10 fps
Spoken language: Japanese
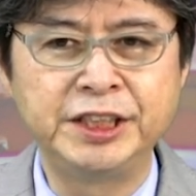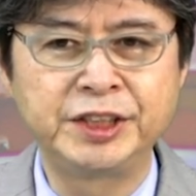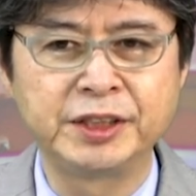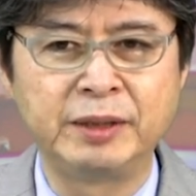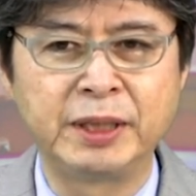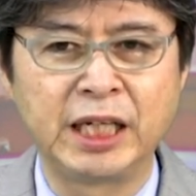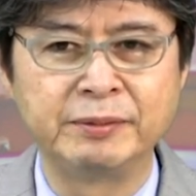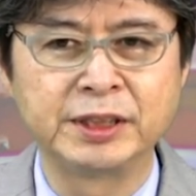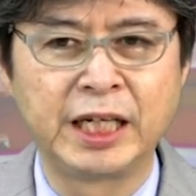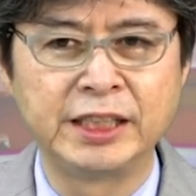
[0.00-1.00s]
書で
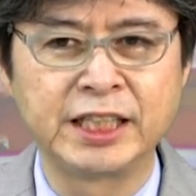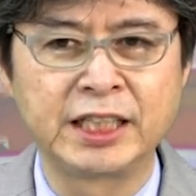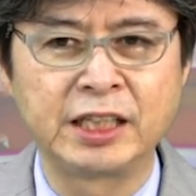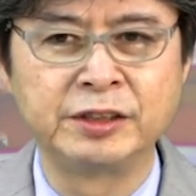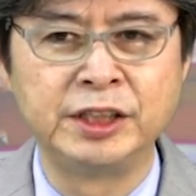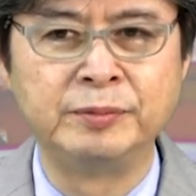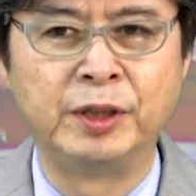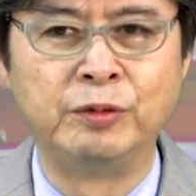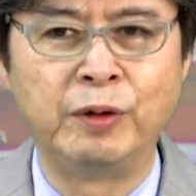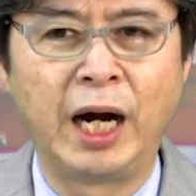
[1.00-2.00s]
学ぶ経済学入
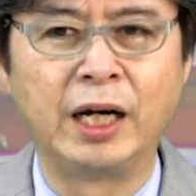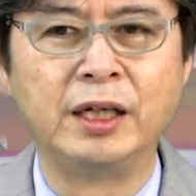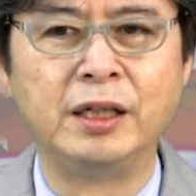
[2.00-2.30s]
門は、